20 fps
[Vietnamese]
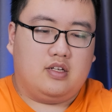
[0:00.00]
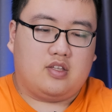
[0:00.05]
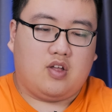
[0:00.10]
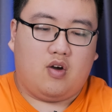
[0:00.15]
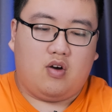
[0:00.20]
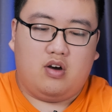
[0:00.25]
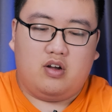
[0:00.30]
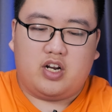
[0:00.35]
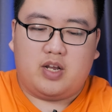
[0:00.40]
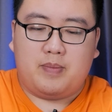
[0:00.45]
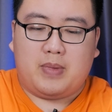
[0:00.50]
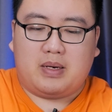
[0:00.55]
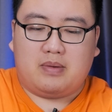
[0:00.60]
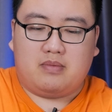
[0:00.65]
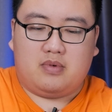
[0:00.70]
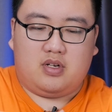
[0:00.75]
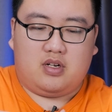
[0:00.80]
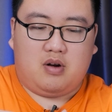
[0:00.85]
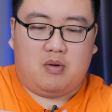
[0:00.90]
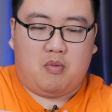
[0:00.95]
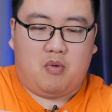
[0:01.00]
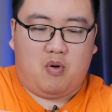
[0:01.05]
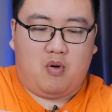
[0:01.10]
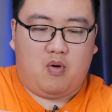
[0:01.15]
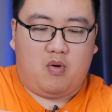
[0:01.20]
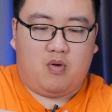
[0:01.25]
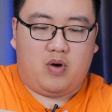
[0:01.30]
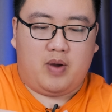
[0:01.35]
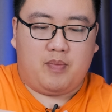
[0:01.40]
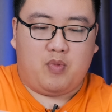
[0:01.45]
to hơn cái mặt đồng
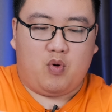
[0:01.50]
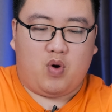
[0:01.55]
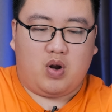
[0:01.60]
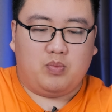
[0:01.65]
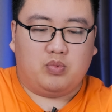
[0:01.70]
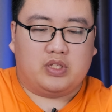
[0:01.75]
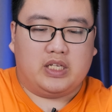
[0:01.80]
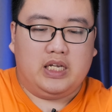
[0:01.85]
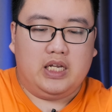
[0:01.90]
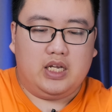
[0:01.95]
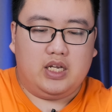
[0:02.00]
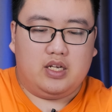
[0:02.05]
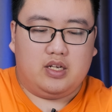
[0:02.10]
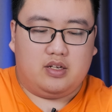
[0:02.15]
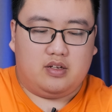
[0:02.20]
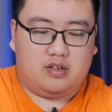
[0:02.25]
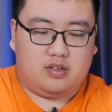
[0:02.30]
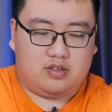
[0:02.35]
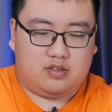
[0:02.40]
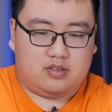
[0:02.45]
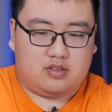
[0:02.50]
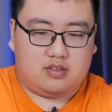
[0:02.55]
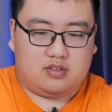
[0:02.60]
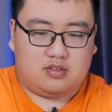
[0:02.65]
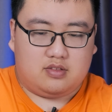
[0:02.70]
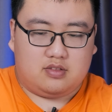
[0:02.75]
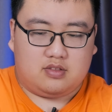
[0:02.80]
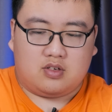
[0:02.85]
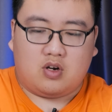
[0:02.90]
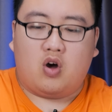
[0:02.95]
hồ Apple Watch một tí.
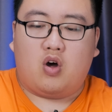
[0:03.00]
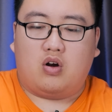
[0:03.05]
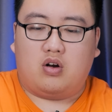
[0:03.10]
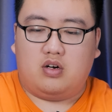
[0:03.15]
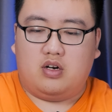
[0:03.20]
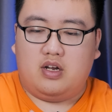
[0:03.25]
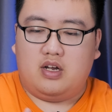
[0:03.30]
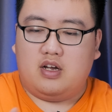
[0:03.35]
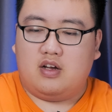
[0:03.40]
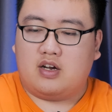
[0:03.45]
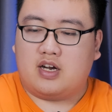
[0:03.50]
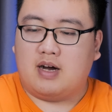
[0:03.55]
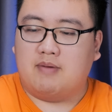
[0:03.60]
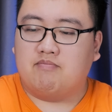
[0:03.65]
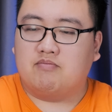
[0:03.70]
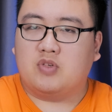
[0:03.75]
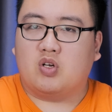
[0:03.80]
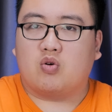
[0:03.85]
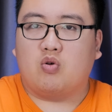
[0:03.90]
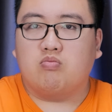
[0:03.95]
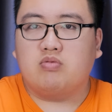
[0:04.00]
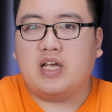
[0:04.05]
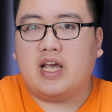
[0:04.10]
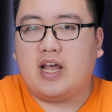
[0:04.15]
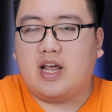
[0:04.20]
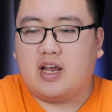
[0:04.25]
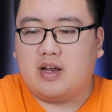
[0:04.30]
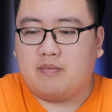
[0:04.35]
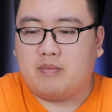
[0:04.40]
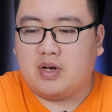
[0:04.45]
Gọn, cầm nó cũng
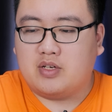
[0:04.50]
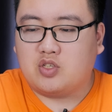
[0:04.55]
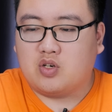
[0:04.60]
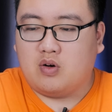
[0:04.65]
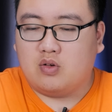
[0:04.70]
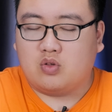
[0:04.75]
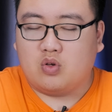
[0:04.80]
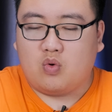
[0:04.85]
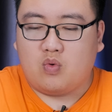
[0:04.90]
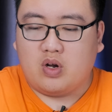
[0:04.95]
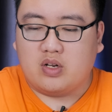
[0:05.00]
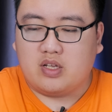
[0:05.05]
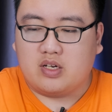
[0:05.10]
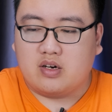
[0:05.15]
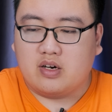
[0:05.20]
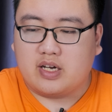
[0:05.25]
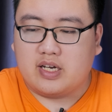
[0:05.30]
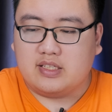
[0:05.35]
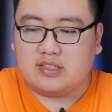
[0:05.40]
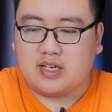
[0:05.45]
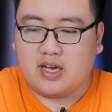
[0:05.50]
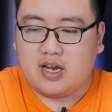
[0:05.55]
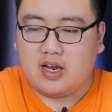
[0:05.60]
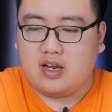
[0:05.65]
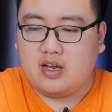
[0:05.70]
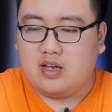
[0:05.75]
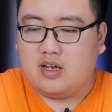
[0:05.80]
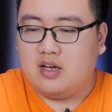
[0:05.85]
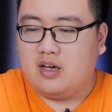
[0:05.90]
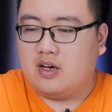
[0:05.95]
nhẹ mà cho túi quần thì cực kỳ dễ.
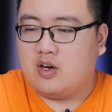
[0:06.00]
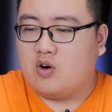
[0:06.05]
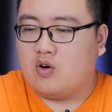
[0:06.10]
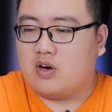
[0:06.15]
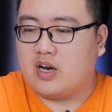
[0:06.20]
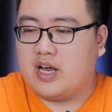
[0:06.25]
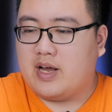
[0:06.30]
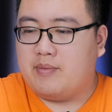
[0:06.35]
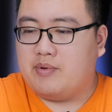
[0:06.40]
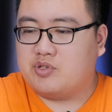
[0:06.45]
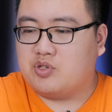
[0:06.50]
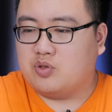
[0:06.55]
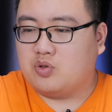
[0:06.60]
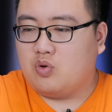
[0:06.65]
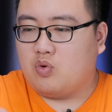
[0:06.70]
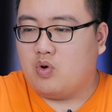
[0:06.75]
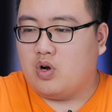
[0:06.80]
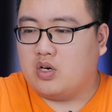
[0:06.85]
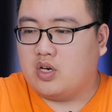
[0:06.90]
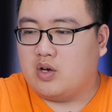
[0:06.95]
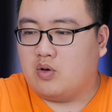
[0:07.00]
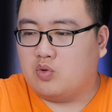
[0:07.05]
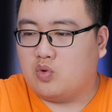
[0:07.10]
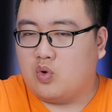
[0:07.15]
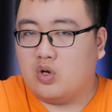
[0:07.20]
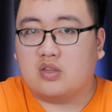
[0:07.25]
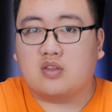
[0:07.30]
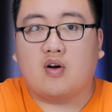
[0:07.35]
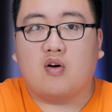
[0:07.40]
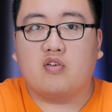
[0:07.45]
Con này mà cho túi quần kiểu túi
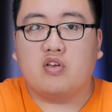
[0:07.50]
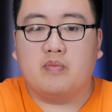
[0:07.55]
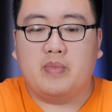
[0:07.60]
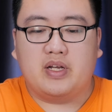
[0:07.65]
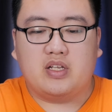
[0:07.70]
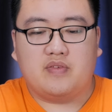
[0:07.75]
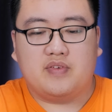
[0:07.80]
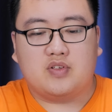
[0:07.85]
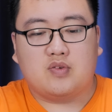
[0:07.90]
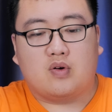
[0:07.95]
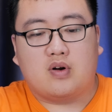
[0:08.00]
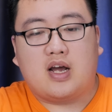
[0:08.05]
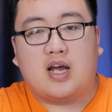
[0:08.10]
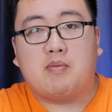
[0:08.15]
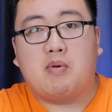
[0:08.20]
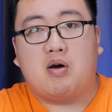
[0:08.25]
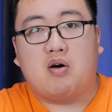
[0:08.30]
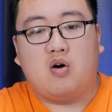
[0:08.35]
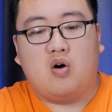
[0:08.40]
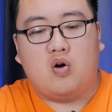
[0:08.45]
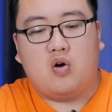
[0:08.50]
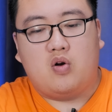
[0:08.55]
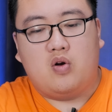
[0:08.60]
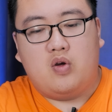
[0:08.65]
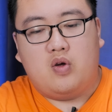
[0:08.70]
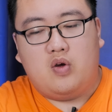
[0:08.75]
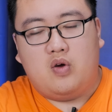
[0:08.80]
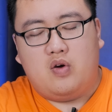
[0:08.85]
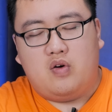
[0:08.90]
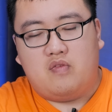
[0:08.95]
quần to như mình thì phải cho được 2-3 con.
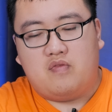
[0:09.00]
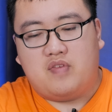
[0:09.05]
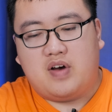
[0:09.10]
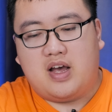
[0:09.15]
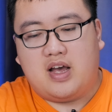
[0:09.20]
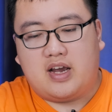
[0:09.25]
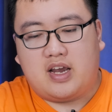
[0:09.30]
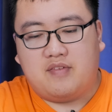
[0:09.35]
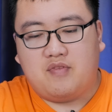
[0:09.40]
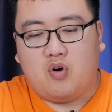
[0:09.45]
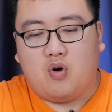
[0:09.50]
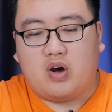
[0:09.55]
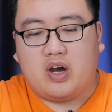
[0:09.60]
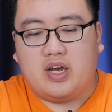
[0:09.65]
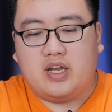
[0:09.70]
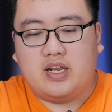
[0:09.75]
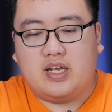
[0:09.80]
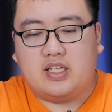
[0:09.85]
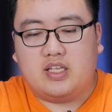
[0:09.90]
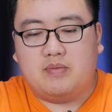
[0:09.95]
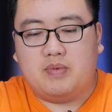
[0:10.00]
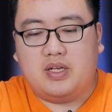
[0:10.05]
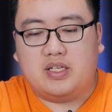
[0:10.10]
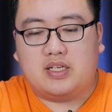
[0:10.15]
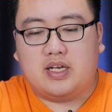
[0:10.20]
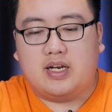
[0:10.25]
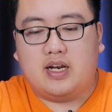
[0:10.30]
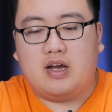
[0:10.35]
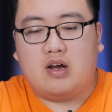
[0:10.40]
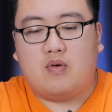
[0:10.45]
Và cái vỏ cây này thì mình
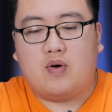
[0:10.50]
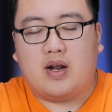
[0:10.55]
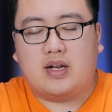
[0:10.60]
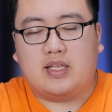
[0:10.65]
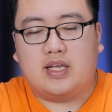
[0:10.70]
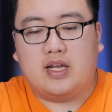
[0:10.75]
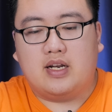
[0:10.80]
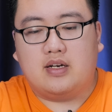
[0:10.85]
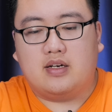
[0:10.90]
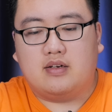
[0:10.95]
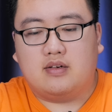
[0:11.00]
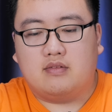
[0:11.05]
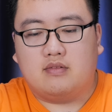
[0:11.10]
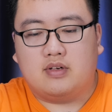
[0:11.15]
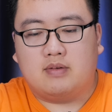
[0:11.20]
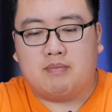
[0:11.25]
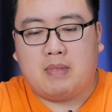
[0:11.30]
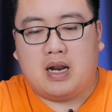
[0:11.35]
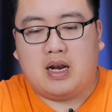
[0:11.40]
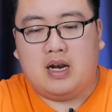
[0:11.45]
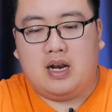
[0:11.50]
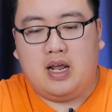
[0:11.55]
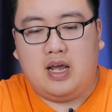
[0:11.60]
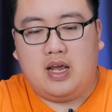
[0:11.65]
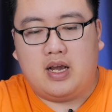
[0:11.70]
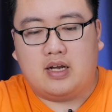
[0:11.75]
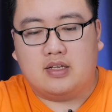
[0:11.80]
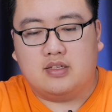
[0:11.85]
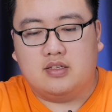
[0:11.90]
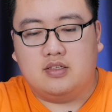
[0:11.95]
thấy là hoàn thiện, bản
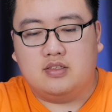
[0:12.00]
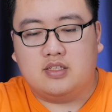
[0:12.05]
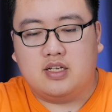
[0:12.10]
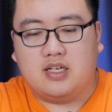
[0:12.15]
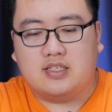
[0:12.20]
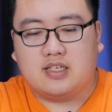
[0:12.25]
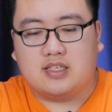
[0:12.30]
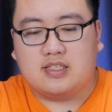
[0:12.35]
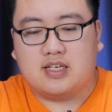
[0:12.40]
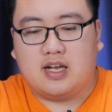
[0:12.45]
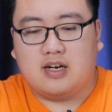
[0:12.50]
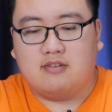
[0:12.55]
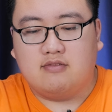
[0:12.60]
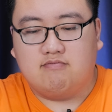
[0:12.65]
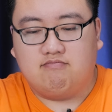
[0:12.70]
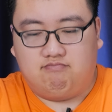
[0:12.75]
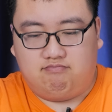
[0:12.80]
lề các thứ rất là chắc chắn,